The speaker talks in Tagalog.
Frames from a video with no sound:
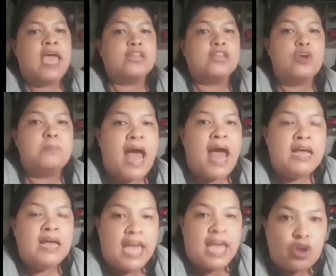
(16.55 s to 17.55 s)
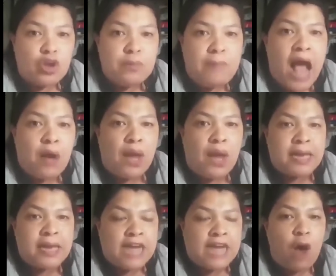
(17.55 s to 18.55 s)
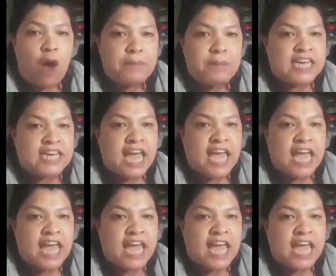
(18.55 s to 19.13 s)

Ito ba? Ito ba ang welfare na officer